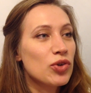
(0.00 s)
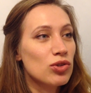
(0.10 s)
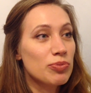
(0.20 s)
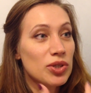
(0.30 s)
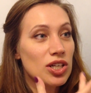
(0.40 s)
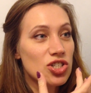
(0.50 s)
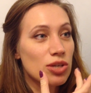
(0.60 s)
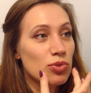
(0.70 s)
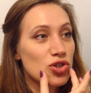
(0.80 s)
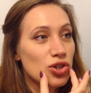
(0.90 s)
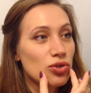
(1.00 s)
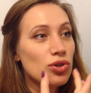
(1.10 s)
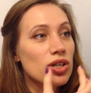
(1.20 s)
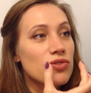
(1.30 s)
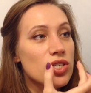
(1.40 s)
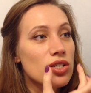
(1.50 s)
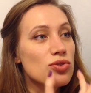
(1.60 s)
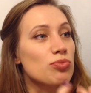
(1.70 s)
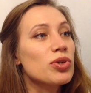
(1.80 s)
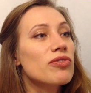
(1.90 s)
Улыбка должна быть широкая, все
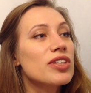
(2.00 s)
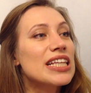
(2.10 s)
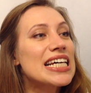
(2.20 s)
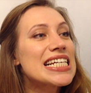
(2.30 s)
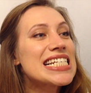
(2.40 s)
зубки видно.